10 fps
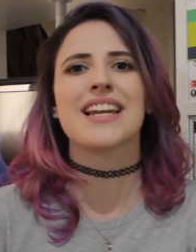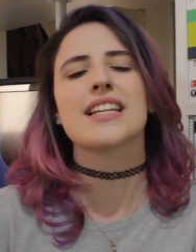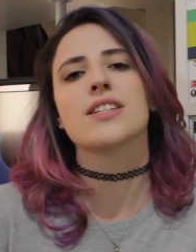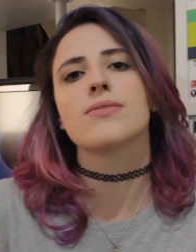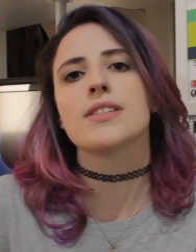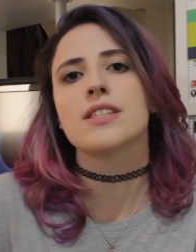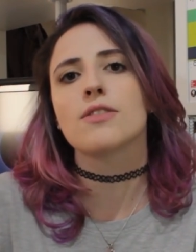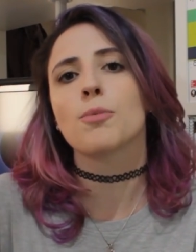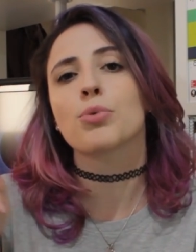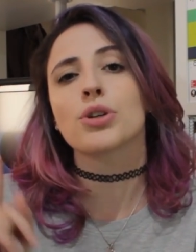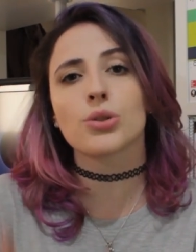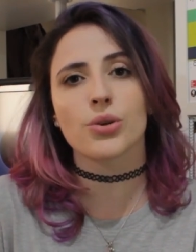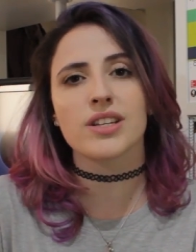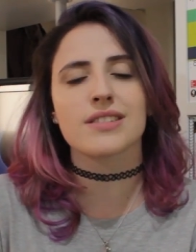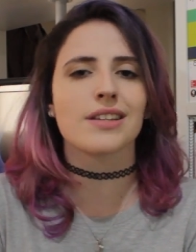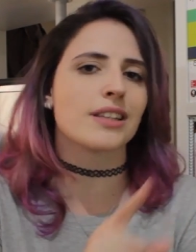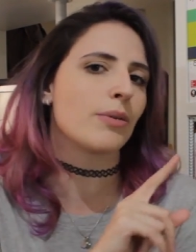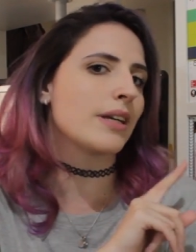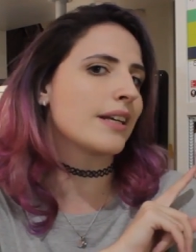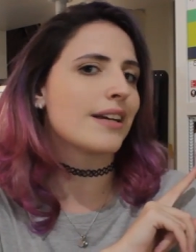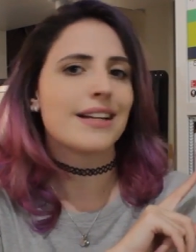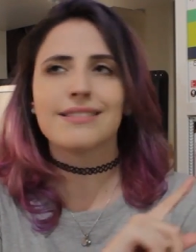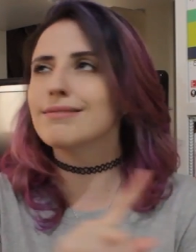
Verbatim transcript: ele é divisível por 2, então ele